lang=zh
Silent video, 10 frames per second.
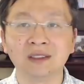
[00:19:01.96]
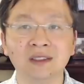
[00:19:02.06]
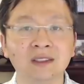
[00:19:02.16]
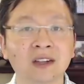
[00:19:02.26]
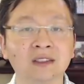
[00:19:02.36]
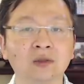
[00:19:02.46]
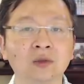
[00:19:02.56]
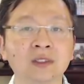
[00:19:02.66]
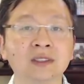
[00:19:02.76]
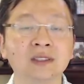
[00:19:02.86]
器上的
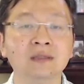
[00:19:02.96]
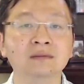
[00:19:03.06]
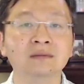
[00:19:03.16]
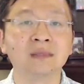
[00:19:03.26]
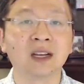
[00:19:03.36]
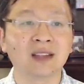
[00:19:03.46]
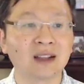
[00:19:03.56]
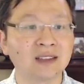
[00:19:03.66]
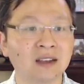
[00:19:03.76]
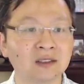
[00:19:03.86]
螺丝钉啊！
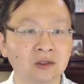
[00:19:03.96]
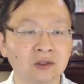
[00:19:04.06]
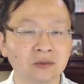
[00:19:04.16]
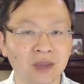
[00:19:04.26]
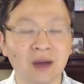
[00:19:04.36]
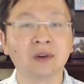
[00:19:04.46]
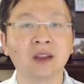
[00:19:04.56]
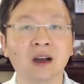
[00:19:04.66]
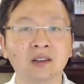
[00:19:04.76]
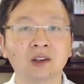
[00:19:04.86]
大家都免不
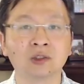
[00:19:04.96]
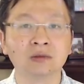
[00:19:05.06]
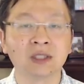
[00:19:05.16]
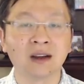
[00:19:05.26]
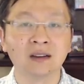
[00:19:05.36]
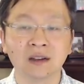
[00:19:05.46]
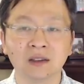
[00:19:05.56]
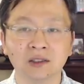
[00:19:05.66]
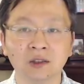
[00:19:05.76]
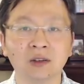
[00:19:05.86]
了要充当
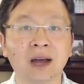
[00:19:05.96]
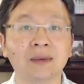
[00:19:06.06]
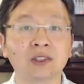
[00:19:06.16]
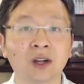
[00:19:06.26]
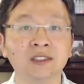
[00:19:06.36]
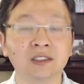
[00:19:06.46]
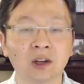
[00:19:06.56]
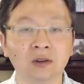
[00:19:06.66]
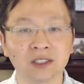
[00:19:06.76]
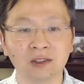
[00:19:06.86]
肉喇叭、传声
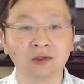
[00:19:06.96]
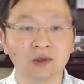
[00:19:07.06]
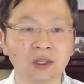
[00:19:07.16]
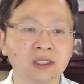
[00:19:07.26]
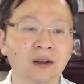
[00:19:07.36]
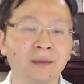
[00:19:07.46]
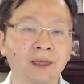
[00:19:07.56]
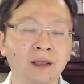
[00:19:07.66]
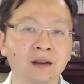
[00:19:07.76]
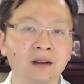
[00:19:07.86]
筒这种角色。
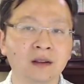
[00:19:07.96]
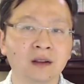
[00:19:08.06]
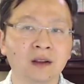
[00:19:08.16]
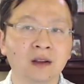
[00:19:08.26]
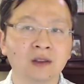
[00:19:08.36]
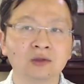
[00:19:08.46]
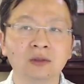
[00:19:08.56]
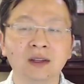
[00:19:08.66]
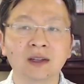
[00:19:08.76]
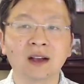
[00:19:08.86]

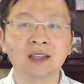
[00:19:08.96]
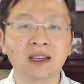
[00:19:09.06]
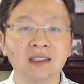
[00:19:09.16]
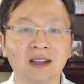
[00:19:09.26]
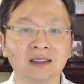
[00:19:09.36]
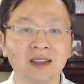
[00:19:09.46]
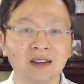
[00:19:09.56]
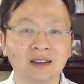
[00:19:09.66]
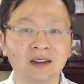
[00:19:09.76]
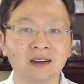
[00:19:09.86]
除了刚才讲的
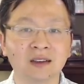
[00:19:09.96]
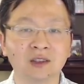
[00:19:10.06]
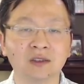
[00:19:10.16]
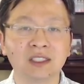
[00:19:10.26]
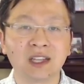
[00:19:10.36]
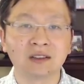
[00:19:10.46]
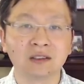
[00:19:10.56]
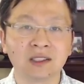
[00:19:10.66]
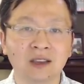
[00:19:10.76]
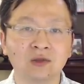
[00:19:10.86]
那个所谓“战
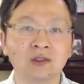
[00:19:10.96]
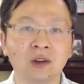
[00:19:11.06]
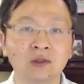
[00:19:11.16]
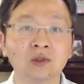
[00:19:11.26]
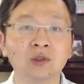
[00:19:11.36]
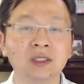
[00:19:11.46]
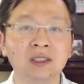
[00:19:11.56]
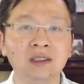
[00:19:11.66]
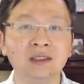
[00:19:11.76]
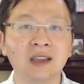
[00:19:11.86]
斗在宣传工作
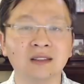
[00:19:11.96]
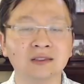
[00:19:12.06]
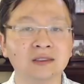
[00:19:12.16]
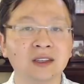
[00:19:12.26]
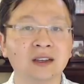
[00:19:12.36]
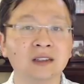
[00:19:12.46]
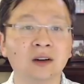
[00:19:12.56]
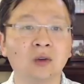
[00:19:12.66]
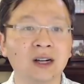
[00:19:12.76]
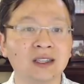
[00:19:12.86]
第一线，直接和
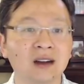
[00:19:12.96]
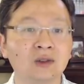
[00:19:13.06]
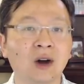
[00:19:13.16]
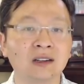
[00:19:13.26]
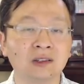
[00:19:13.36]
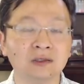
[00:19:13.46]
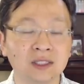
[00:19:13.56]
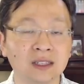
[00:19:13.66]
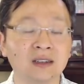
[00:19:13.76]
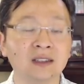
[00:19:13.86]
谎言挂钩”
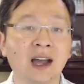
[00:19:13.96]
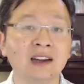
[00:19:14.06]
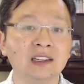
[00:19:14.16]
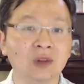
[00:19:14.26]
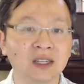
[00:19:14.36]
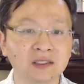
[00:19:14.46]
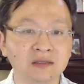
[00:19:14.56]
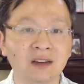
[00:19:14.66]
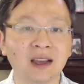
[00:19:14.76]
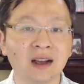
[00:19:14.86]
这个压力源
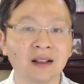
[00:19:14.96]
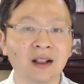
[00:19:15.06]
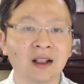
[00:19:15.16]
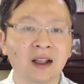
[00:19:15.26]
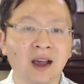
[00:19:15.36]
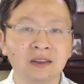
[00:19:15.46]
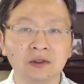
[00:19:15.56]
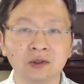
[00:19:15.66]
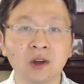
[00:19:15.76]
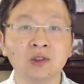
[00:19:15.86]
之外呀，还
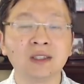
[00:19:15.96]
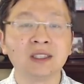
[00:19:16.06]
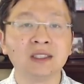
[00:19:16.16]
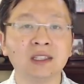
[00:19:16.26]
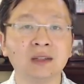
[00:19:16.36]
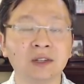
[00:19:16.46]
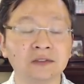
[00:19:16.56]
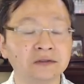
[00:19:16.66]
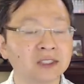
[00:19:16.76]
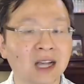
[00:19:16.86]
有宣传体系里面
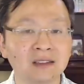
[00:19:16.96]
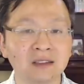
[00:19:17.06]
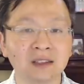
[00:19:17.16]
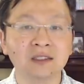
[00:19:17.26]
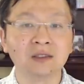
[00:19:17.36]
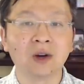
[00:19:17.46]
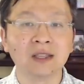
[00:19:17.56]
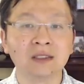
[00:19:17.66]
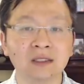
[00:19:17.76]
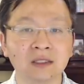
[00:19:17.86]
复杂的人际
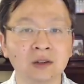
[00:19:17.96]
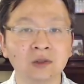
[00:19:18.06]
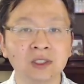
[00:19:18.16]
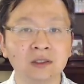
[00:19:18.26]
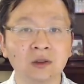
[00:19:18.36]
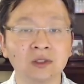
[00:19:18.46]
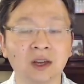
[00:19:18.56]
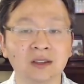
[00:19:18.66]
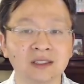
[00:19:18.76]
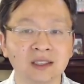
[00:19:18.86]
关系、勾心斗
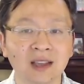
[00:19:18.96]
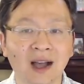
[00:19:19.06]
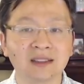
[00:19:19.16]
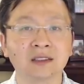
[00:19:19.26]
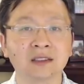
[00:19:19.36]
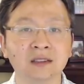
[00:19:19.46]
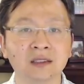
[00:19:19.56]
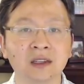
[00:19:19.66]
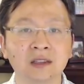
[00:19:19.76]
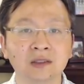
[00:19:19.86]
角的倾轧等等，
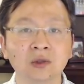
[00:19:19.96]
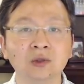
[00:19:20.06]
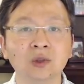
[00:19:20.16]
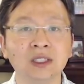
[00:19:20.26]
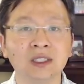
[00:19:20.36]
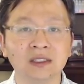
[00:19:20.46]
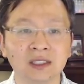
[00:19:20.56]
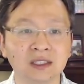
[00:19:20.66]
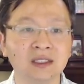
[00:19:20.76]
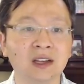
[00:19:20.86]
都对这个
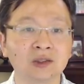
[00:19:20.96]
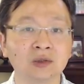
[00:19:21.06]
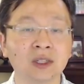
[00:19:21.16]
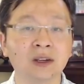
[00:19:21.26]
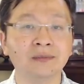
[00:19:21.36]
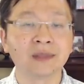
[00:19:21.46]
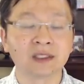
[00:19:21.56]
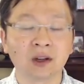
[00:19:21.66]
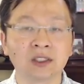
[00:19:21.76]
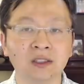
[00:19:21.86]
体系当中的人
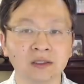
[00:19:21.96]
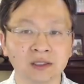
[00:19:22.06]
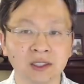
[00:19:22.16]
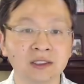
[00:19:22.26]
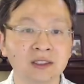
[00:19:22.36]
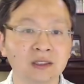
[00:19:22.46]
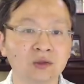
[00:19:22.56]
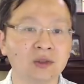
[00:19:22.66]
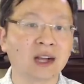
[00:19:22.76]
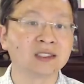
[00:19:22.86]
造成身心的
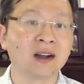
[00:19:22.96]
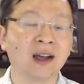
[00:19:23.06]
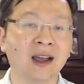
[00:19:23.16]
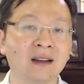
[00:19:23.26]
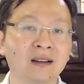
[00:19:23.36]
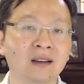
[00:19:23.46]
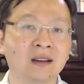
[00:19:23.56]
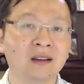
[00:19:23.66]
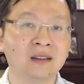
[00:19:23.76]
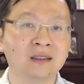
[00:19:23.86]
巨大伤害。
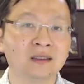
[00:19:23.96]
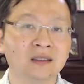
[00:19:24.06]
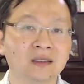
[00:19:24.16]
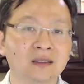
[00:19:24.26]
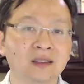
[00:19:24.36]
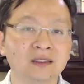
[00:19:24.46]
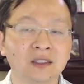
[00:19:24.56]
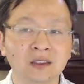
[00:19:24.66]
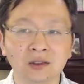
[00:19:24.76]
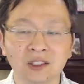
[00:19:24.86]
那
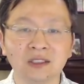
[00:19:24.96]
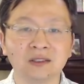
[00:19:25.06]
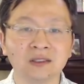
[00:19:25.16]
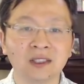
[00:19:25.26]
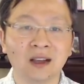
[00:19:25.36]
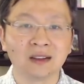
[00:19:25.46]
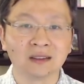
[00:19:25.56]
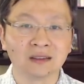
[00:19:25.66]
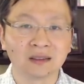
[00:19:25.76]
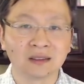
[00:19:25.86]
这又岂是
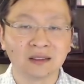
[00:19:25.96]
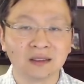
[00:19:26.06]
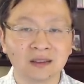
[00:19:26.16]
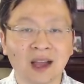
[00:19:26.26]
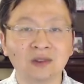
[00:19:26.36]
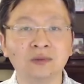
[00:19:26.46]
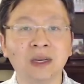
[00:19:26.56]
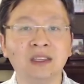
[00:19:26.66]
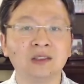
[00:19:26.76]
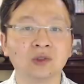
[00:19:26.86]
像？大陆
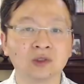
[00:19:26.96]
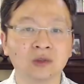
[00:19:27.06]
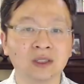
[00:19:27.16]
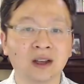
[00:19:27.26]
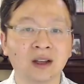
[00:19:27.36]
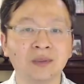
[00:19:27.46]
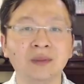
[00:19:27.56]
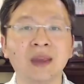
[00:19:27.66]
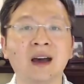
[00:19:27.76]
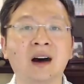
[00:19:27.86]
媒体所说的
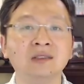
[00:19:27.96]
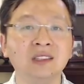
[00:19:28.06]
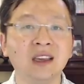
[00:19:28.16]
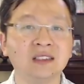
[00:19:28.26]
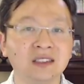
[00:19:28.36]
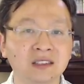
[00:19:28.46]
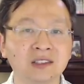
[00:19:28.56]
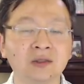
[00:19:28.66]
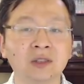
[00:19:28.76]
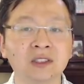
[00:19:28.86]
避免熬夜这些
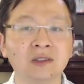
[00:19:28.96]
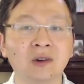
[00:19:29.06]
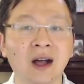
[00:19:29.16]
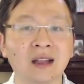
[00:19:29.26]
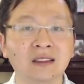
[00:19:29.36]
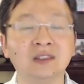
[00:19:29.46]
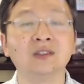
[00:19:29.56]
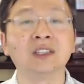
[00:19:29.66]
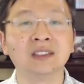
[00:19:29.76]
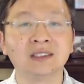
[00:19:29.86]
生活习惯，你
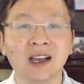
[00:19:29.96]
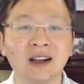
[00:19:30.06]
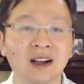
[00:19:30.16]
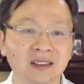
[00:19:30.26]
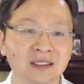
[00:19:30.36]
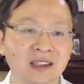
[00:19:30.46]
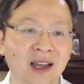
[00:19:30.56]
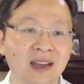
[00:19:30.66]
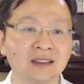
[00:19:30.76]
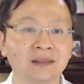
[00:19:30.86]
就能健康的起
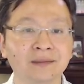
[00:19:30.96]
来呢？